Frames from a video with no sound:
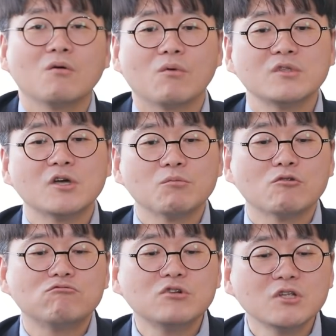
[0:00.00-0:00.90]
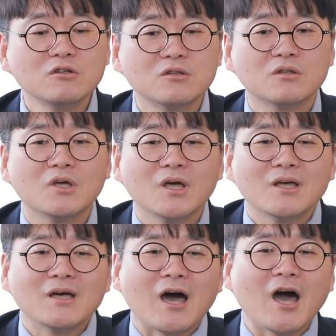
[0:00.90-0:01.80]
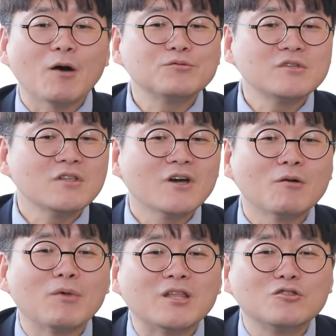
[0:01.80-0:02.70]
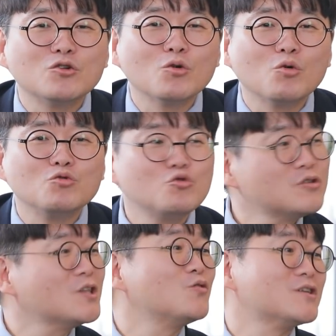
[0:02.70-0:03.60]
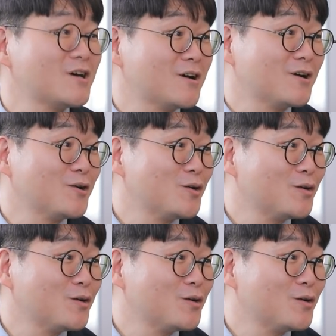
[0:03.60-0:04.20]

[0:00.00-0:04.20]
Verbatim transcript: 왜냐하면 우리는 앞세대가 만들어 놓은 유산 위에 살아가요.